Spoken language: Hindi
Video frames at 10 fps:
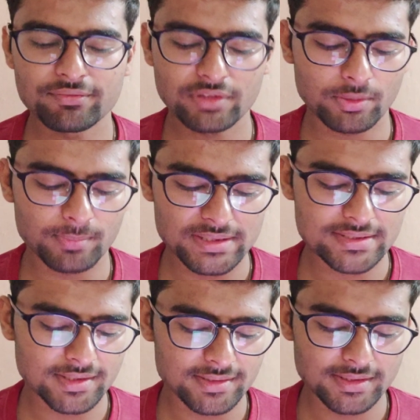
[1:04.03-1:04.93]
के फेवर में
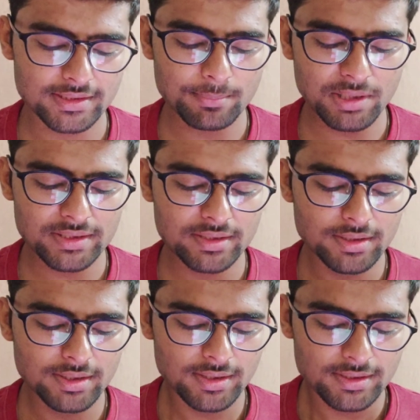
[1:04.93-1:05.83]
चला जाता है बाकी
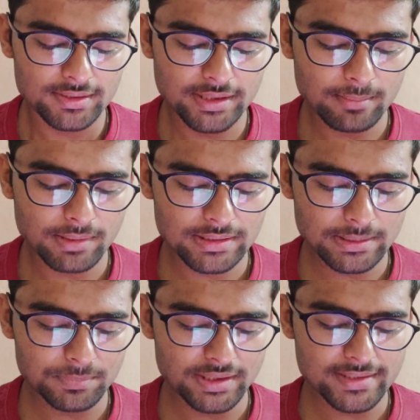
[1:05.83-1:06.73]
देन हम
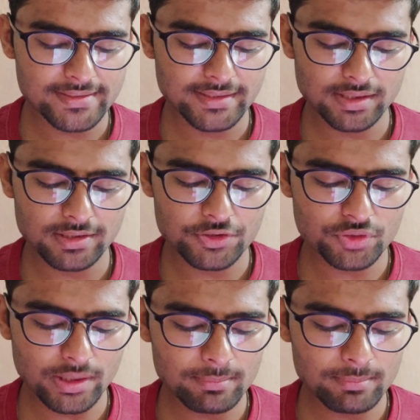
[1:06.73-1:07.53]
आते हैं अपना नेक्स्ट निकल कर सो